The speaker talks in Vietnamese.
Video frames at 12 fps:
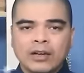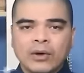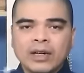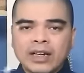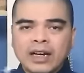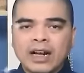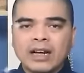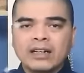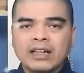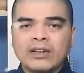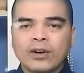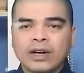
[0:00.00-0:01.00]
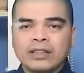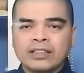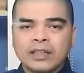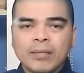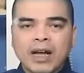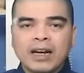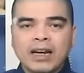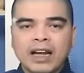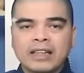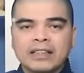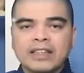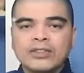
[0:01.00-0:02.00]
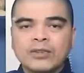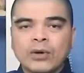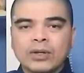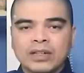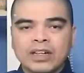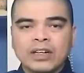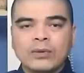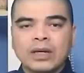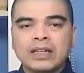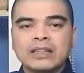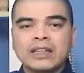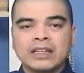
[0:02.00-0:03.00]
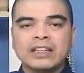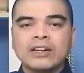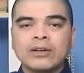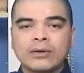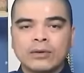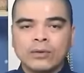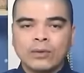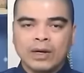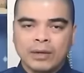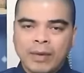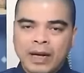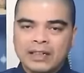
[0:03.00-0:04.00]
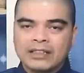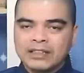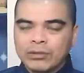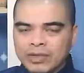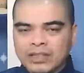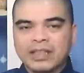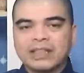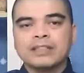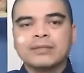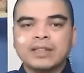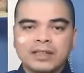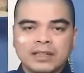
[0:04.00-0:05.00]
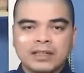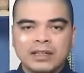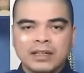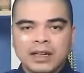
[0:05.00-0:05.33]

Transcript: có nghĩa là người đó sẽ mang lại tin tốt liên quan đến tình yêu của bạn trong thời gian sắp tới.